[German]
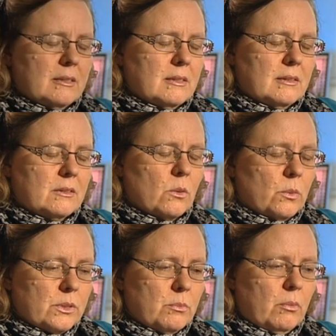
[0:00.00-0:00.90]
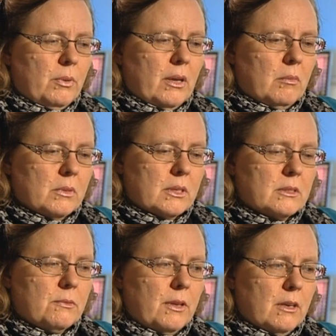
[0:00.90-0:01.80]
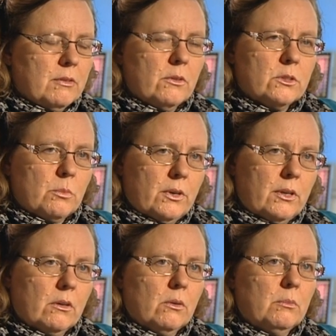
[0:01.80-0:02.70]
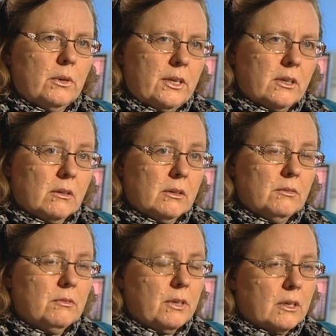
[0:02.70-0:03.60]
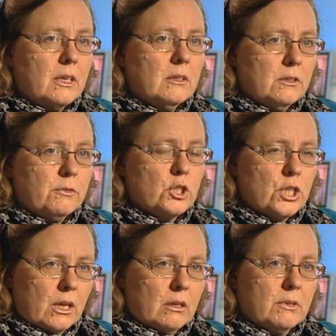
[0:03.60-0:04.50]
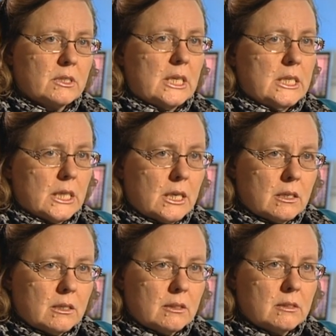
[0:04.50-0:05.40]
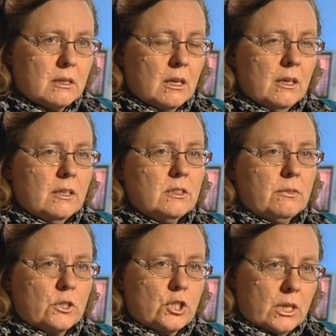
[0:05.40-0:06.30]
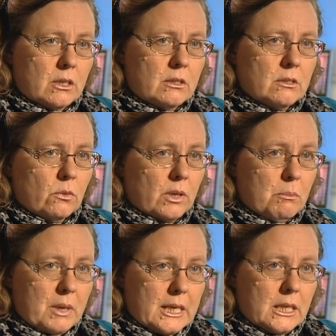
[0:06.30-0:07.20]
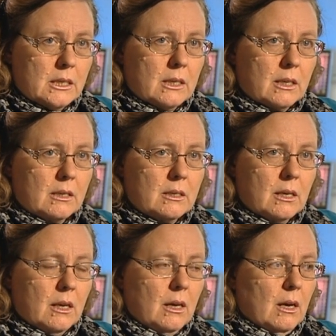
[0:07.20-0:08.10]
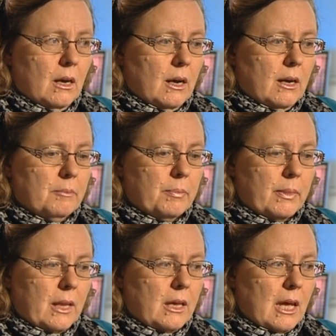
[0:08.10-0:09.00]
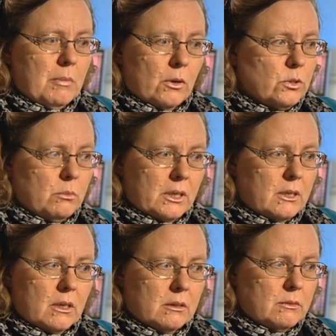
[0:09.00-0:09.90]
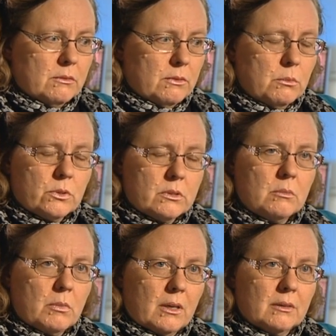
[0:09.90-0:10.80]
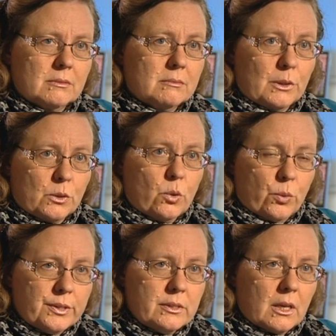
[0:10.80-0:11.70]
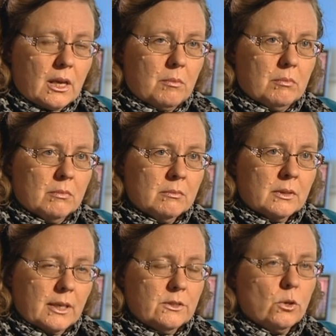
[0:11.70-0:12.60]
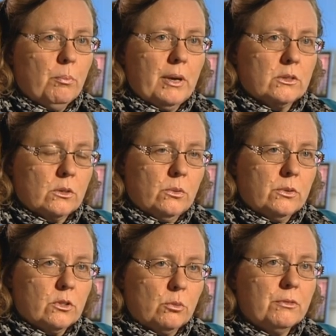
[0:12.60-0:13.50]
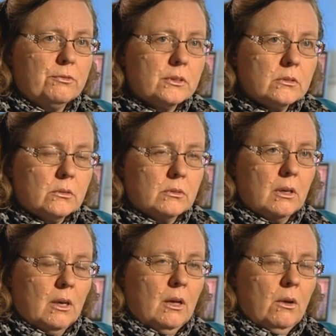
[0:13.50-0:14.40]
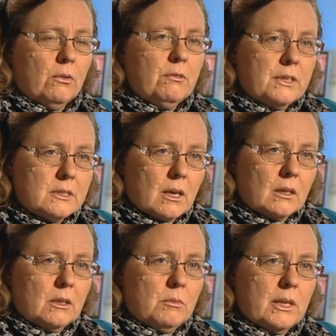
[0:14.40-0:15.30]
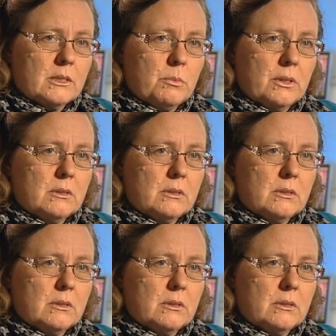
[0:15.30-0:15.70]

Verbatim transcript: Es ist das große Problem, dass viele von unseren Politiker und Politikerinnen wirklich nicht verstehen, was Internet ist. Sie verstehen diese neuen Medien nicht. Ähm, ich habe auch schon mal gedacht, wir müssten mal, mal Kurse geben, ganz kompakte Kurse über Wirkungen und wie Sachen im Netz